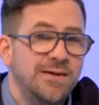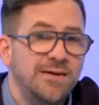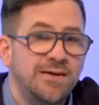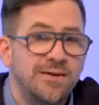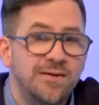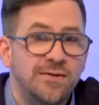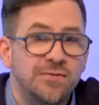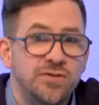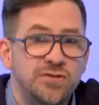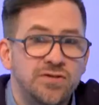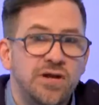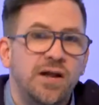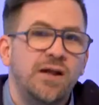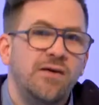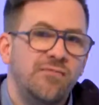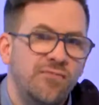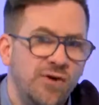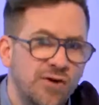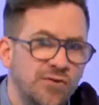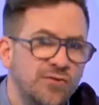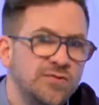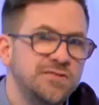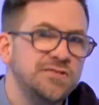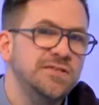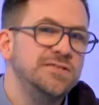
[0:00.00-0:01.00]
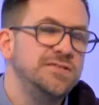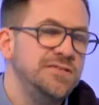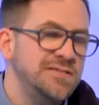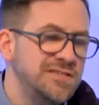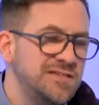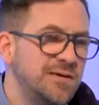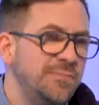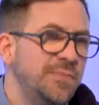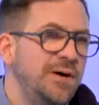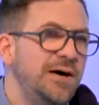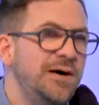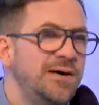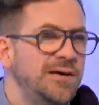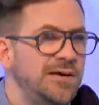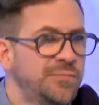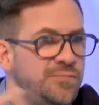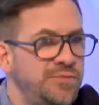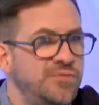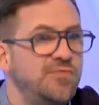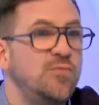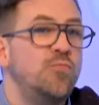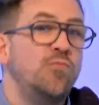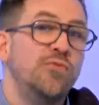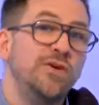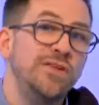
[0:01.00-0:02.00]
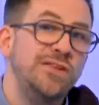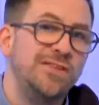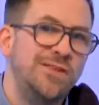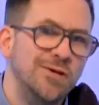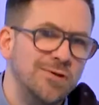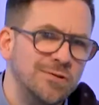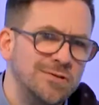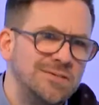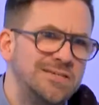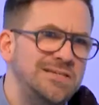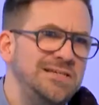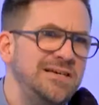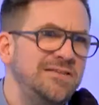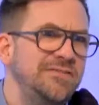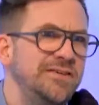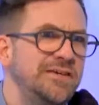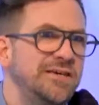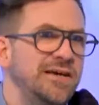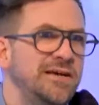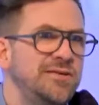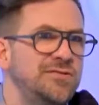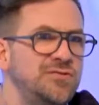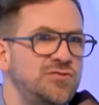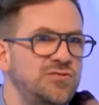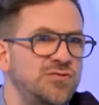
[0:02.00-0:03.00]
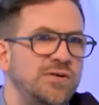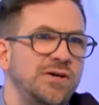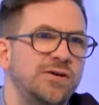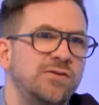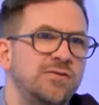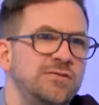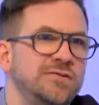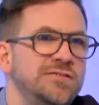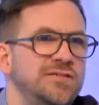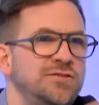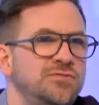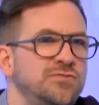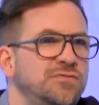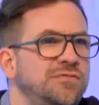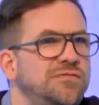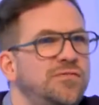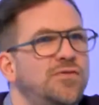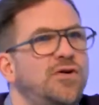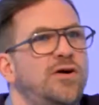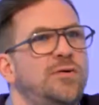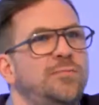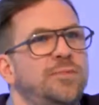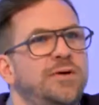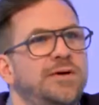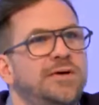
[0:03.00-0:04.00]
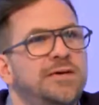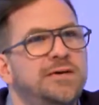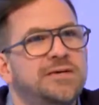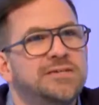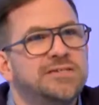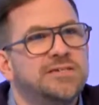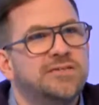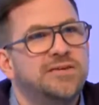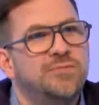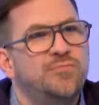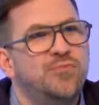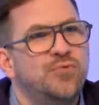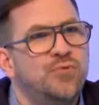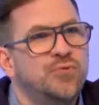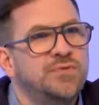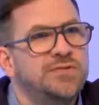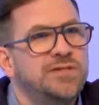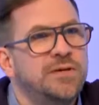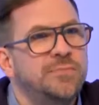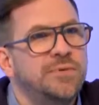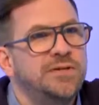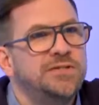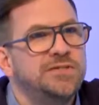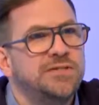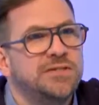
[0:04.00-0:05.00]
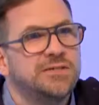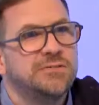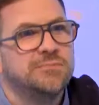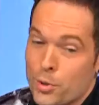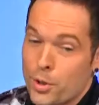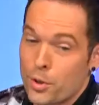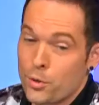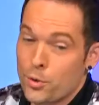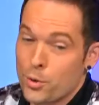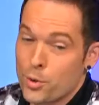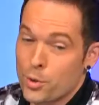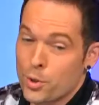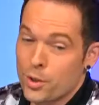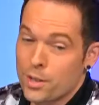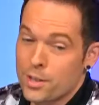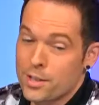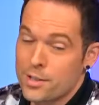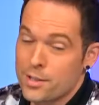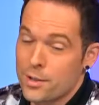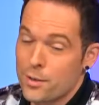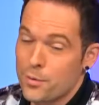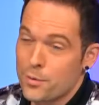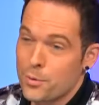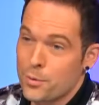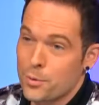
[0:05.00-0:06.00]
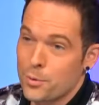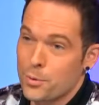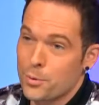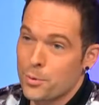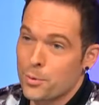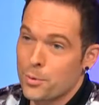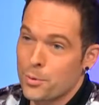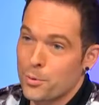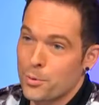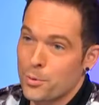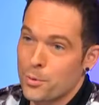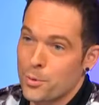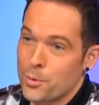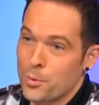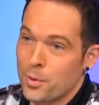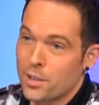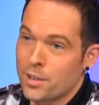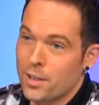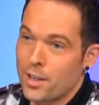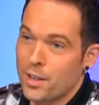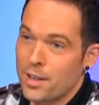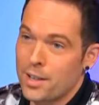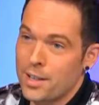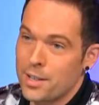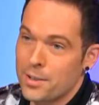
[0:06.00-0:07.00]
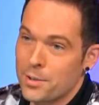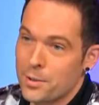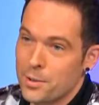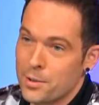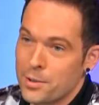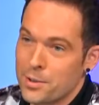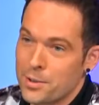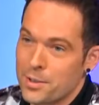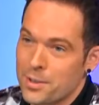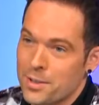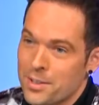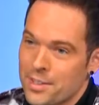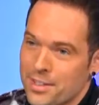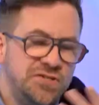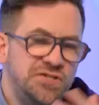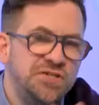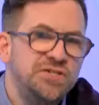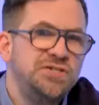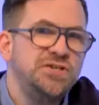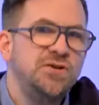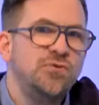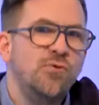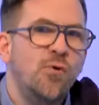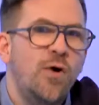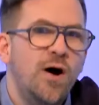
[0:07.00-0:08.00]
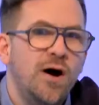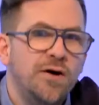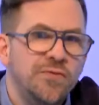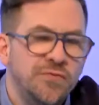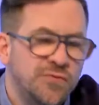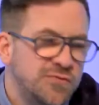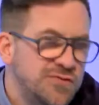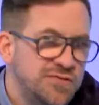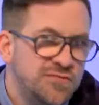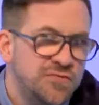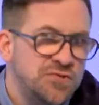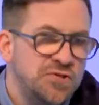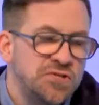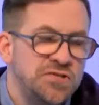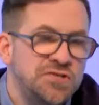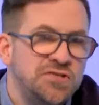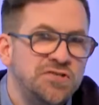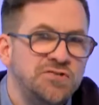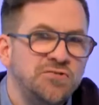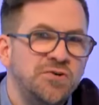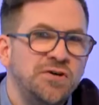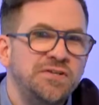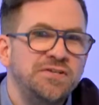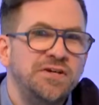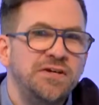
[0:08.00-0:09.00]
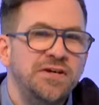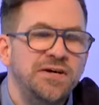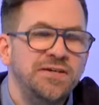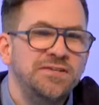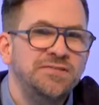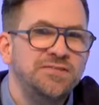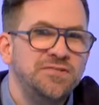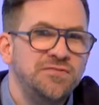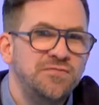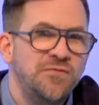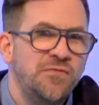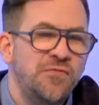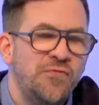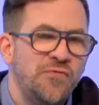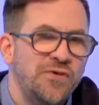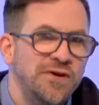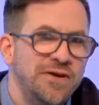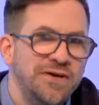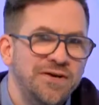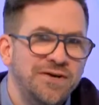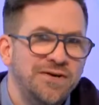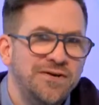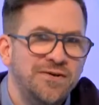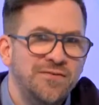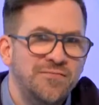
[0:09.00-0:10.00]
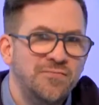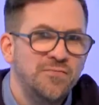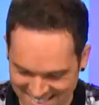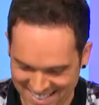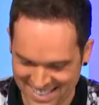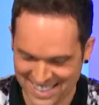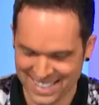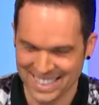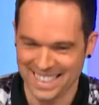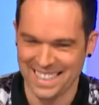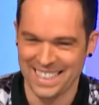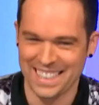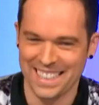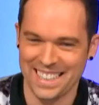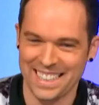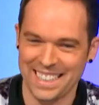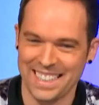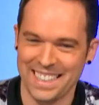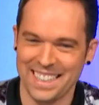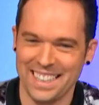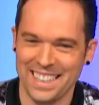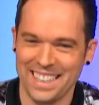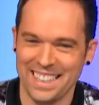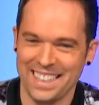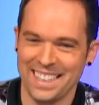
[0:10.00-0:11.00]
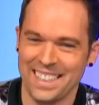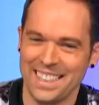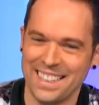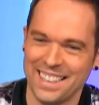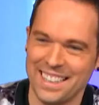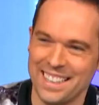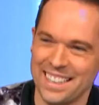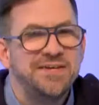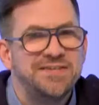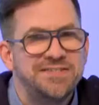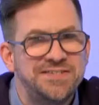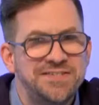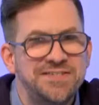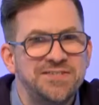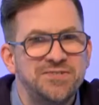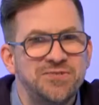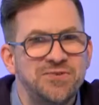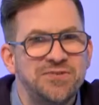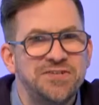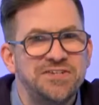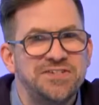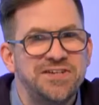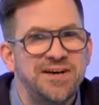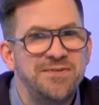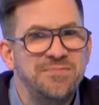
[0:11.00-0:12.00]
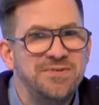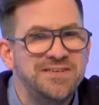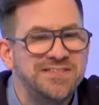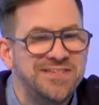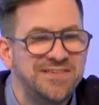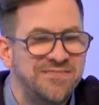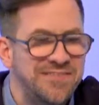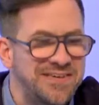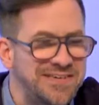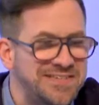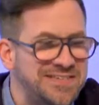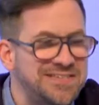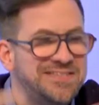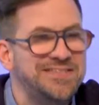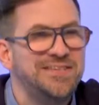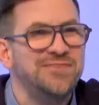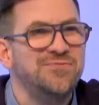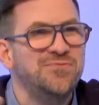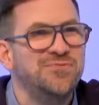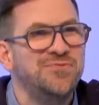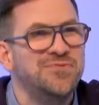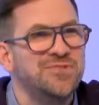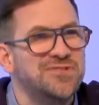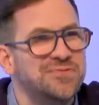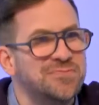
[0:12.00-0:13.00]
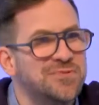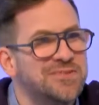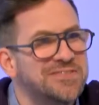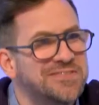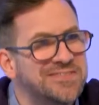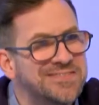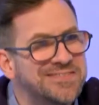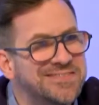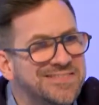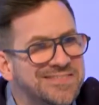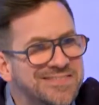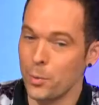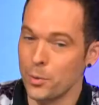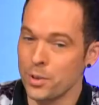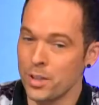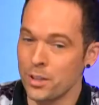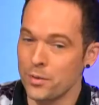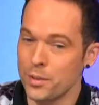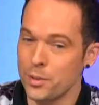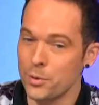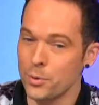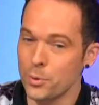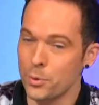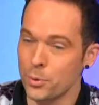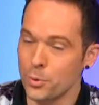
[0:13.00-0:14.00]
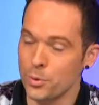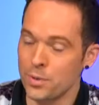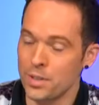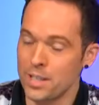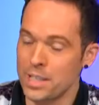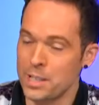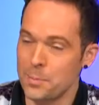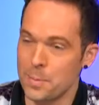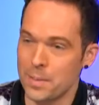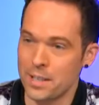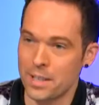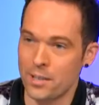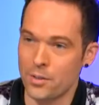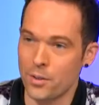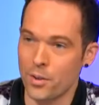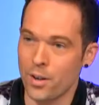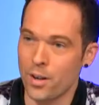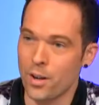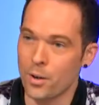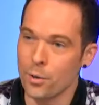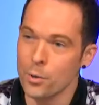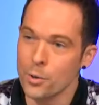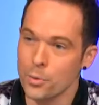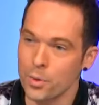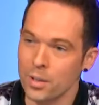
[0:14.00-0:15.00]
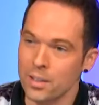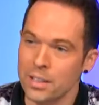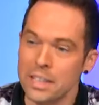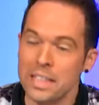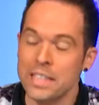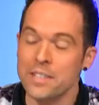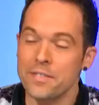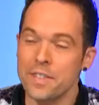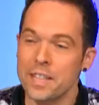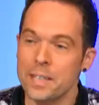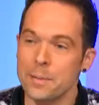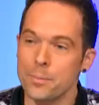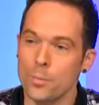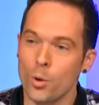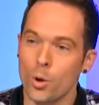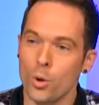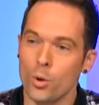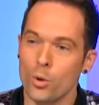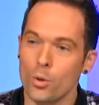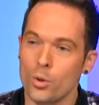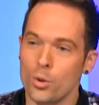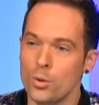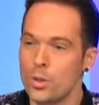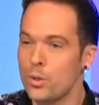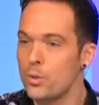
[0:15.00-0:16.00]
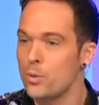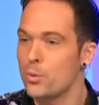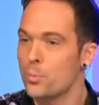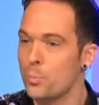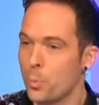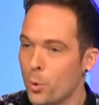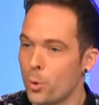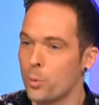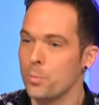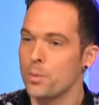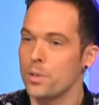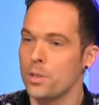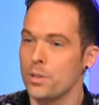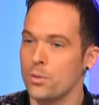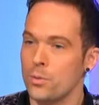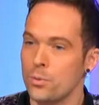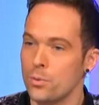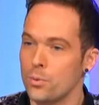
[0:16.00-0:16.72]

Mhm. déjà, la voir danser, c'est sympa. Et puis vous pouvez danser avec elle sur la grande scène du forum. Ça va être plutôt sympathique. Peut-être que Jean-Christophe se joindra à la danse. Ah oui, j'ai déjà le droit. Donc si je ah suis internet, si vous voulez euh, vous trouver de manière un peu ridicule, ça existe déjà, mais ça va exister de nouveau, je pense. Bon, on invite nos téléspectateurs à rejoindre l'événement, le premier